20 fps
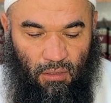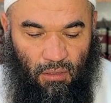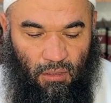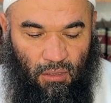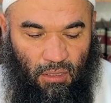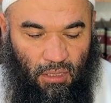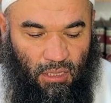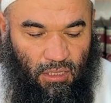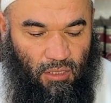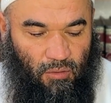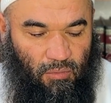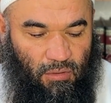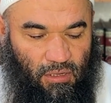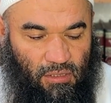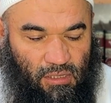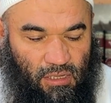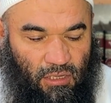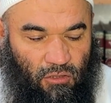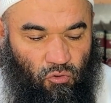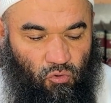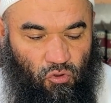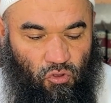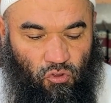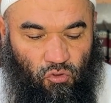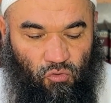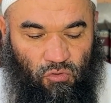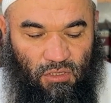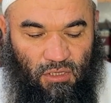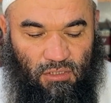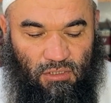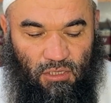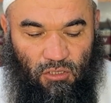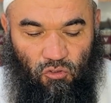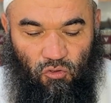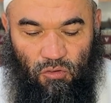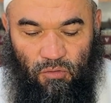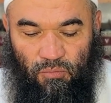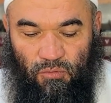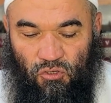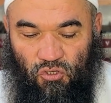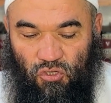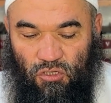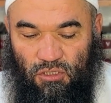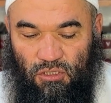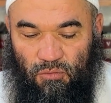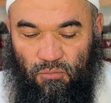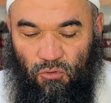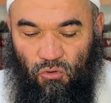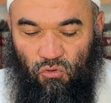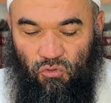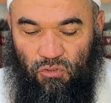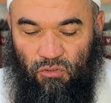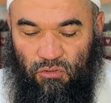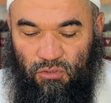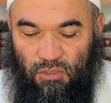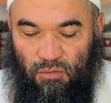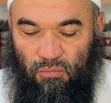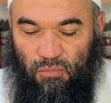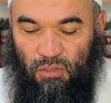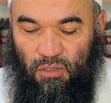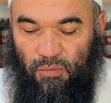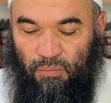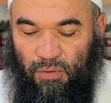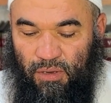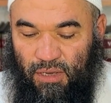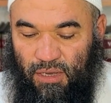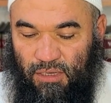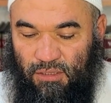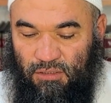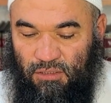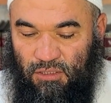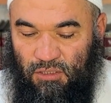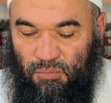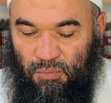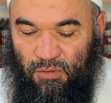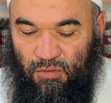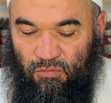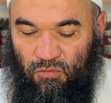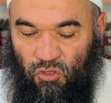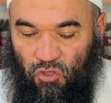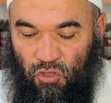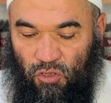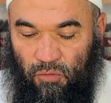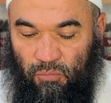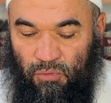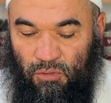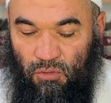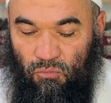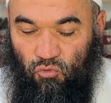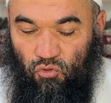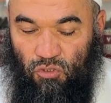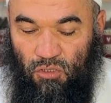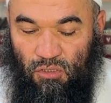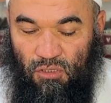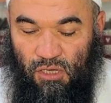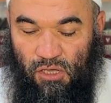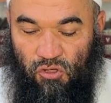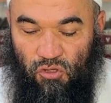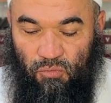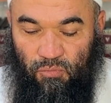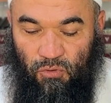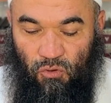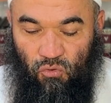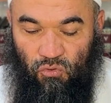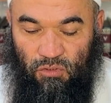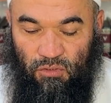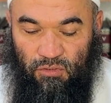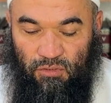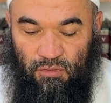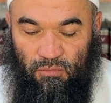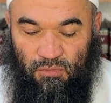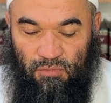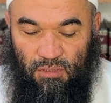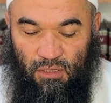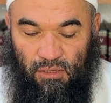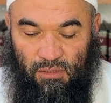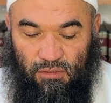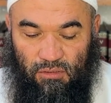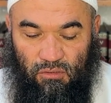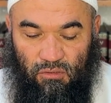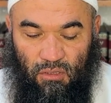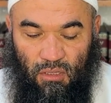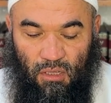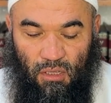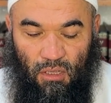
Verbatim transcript: И это, братья, одно из чудес, которое при жизни Пророк Саусам было показано с подвижником, потому что дальше Пророк Саусам сказывает,